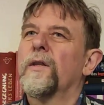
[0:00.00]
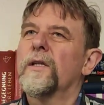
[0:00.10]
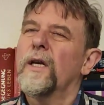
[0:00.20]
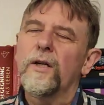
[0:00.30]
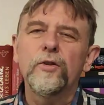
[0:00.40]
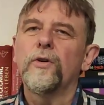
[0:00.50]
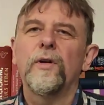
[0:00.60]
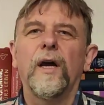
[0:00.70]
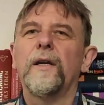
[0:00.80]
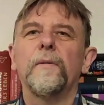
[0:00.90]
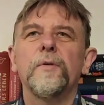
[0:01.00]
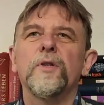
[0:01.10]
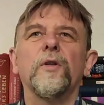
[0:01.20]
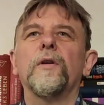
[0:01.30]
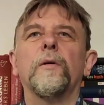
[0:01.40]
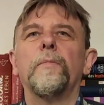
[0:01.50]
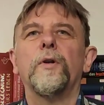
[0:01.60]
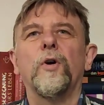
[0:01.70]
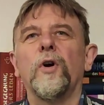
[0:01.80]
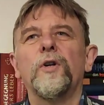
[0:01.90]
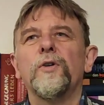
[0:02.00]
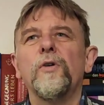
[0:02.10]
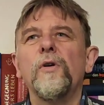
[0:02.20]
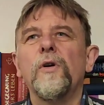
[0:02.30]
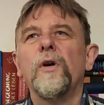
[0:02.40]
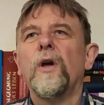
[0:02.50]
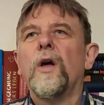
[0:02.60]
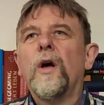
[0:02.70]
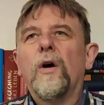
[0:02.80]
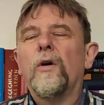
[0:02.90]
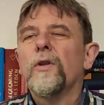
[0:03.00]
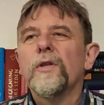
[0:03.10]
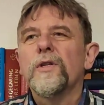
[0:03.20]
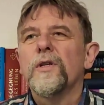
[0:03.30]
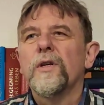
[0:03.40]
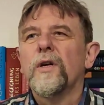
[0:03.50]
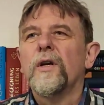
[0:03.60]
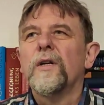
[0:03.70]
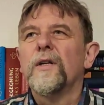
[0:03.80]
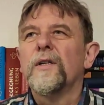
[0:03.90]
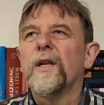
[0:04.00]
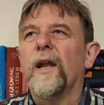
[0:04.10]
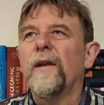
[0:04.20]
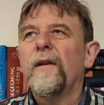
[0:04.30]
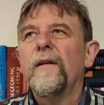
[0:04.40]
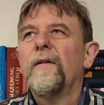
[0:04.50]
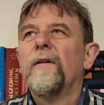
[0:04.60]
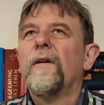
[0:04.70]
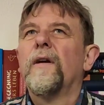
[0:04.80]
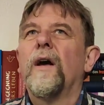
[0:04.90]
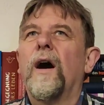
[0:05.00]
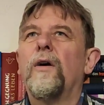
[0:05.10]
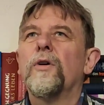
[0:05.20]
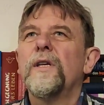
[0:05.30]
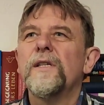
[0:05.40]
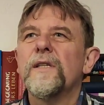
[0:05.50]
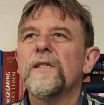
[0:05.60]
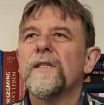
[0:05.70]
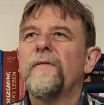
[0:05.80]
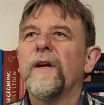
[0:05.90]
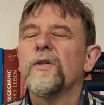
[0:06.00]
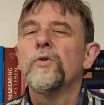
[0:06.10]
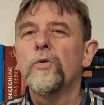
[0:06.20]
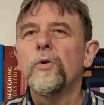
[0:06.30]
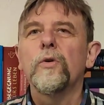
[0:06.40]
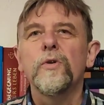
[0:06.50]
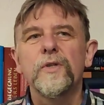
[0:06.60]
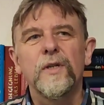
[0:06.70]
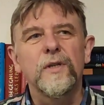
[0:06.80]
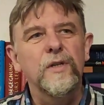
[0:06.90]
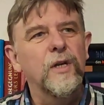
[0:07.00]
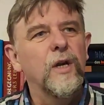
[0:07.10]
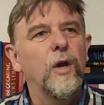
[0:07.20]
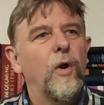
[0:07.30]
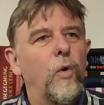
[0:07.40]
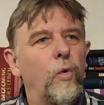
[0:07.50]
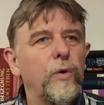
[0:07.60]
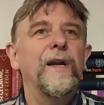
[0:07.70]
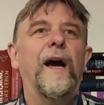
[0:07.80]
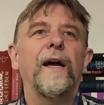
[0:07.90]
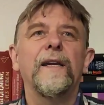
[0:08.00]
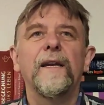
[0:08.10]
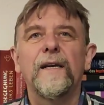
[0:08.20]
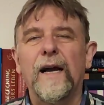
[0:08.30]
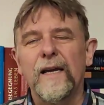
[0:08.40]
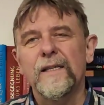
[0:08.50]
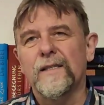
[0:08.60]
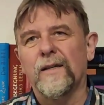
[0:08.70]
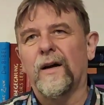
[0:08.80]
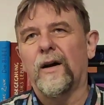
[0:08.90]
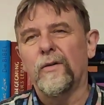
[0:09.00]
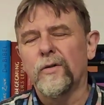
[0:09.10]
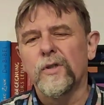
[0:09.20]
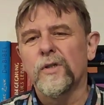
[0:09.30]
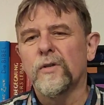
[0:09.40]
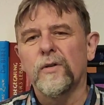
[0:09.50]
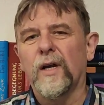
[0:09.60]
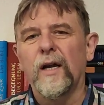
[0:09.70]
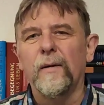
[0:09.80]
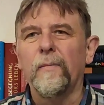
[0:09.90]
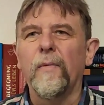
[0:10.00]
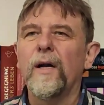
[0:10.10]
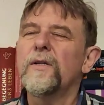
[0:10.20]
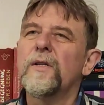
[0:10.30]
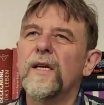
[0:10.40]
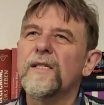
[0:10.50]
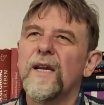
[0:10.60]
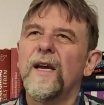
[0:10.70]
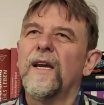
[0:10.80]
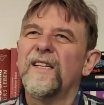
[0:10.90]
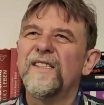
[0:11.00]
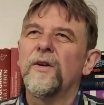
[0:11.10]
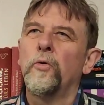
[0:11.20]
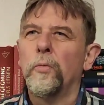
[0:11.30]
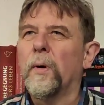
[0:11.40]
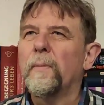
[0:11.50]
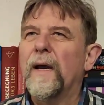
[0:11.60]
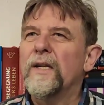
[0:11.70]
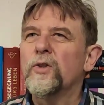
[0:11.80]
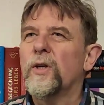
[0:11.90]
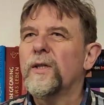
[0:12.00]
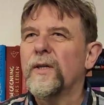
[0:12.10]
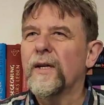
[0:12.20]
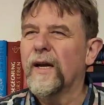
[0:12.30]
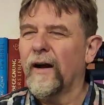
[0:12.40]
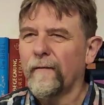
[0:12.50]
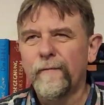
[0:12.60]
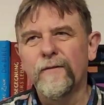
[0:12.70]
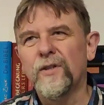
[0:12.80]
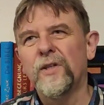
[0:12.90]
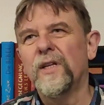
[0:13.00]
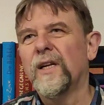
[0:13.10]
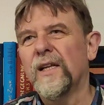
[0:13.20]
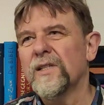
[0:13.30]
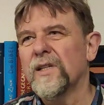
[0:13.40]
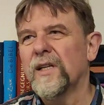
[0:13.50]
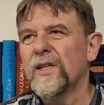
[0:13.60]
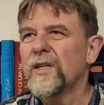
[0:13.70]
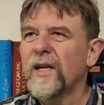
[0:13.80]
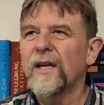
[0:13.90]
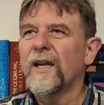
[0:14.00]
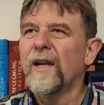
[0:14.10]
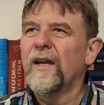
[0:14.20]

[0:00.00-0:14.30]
Das hat schon eine besondere Bedeutung und dann auch dieses, sie werden zugerüstet, unreine Geister auszutreiben. Also dass diese übermenschliche Kraft, die letztlich den,